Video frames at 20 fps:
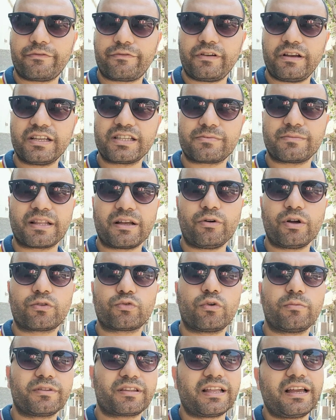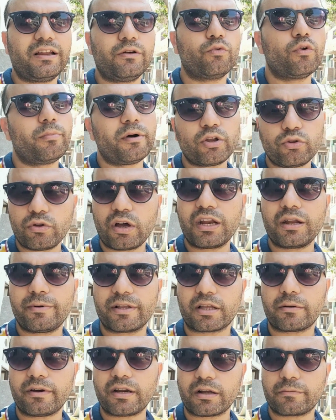في الاسم دوت وبالتالي وبرده انا
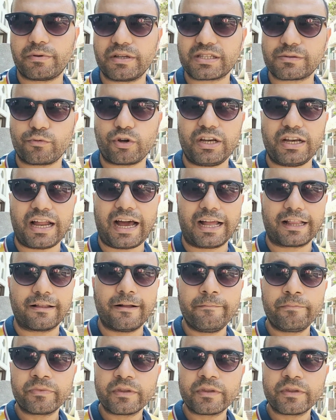بتبارك باسم ولي العهد